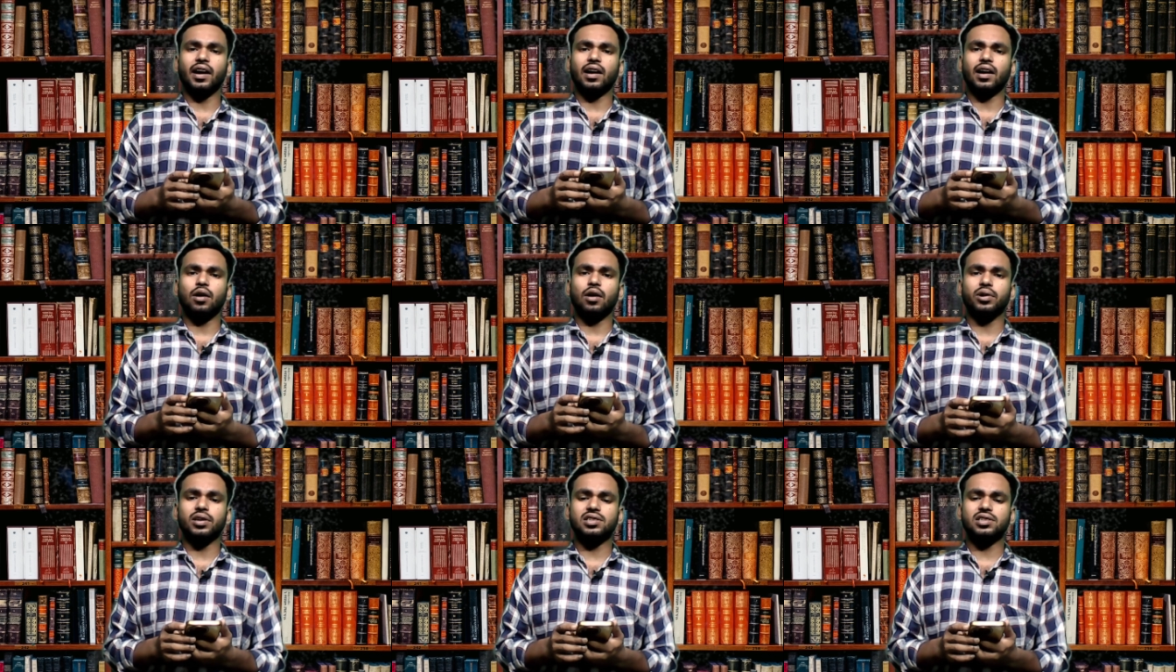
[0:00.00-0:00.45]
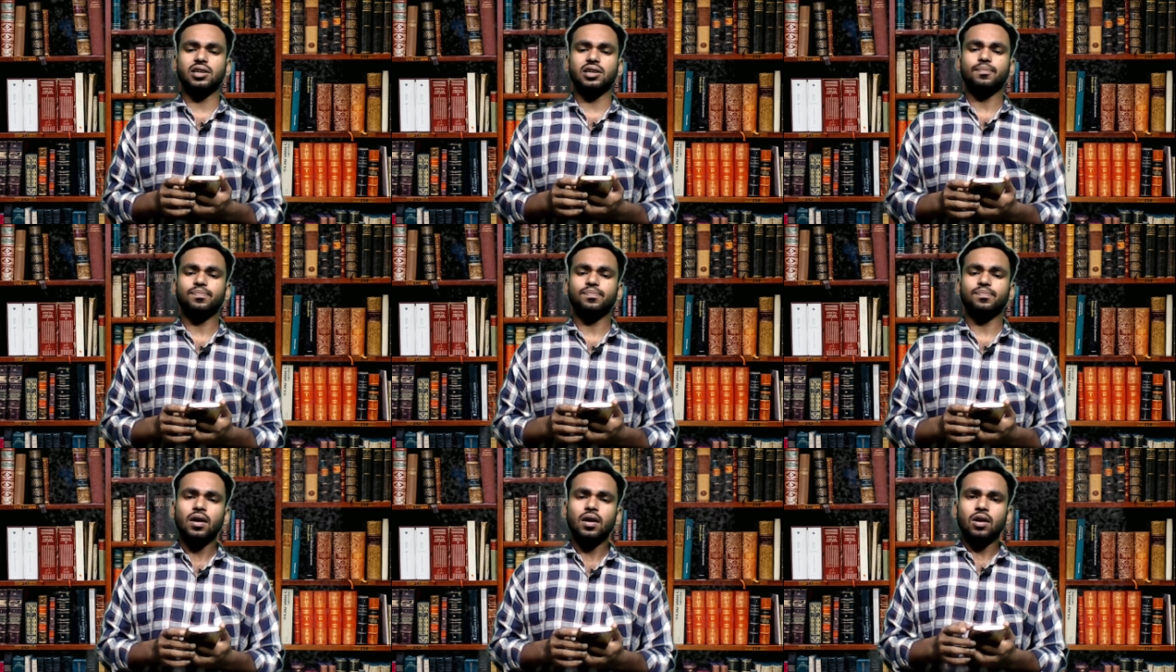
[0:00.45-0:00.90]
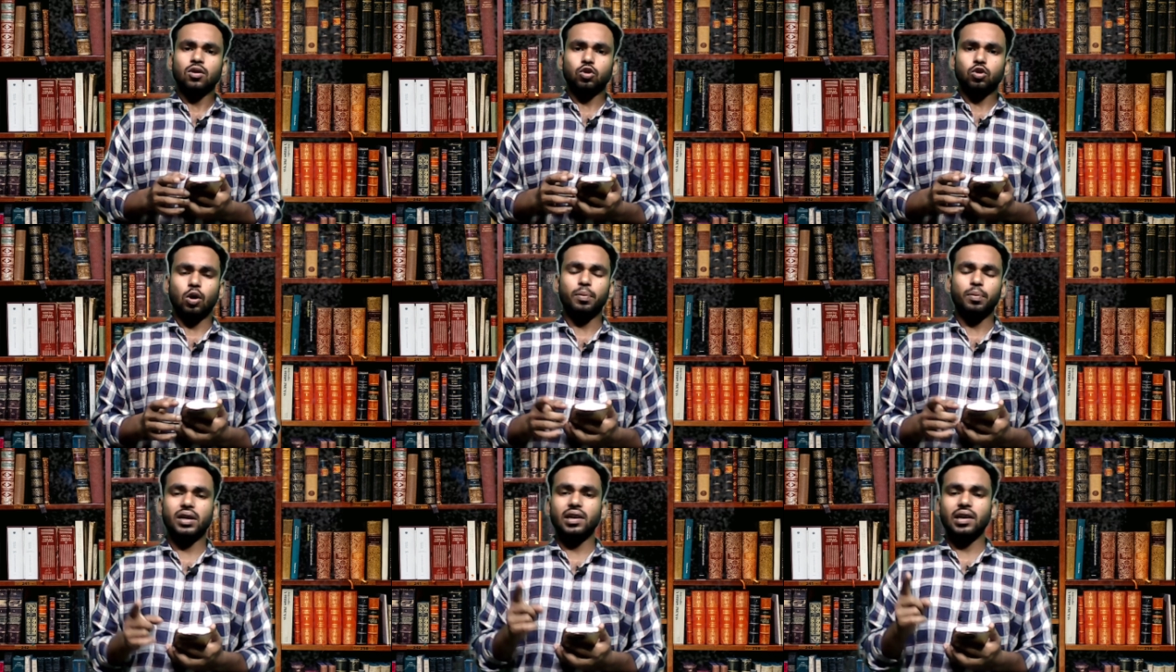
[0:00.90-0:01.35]
ডাকা হয়েছে
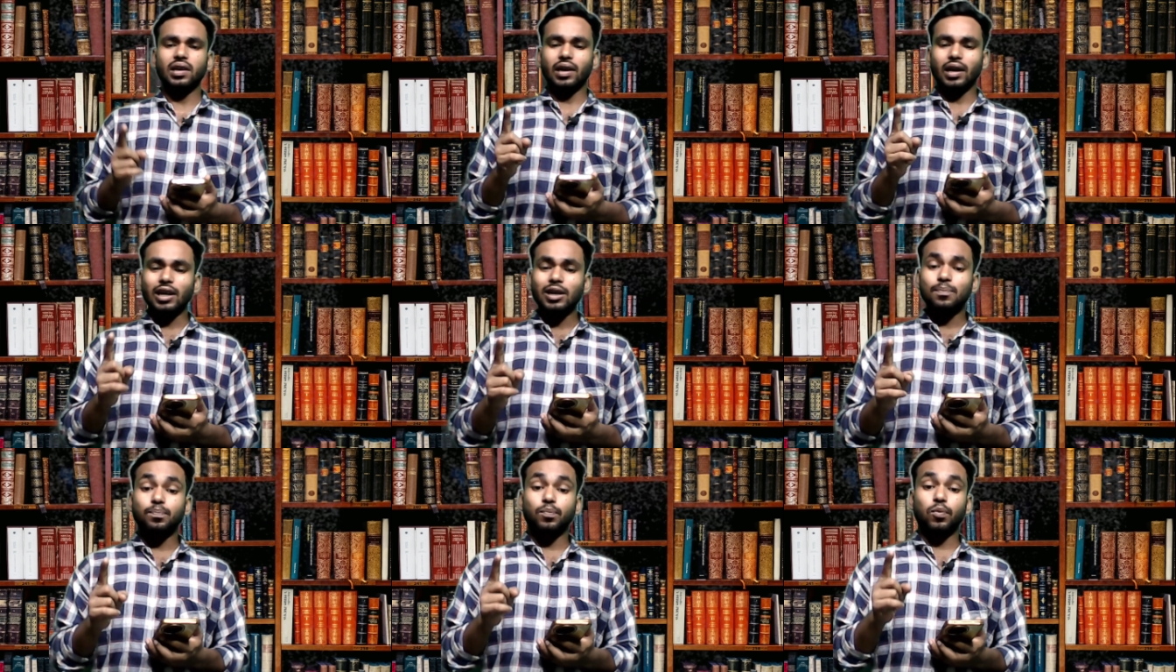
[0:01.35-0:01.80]
তবে কি এই